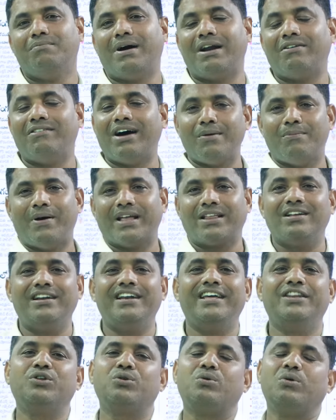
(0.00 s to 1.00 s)
మరి వాళ్ళ
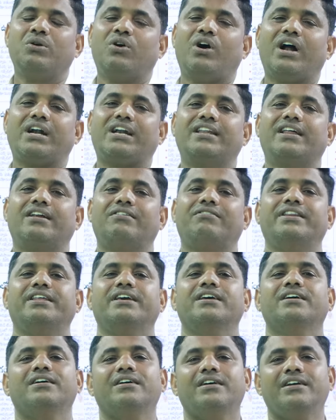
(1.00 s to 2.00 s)
బతుకులు ఎందుకున్నావు అట్లా
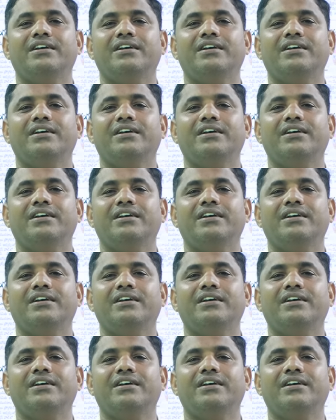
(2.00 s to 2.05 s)
తెలియదు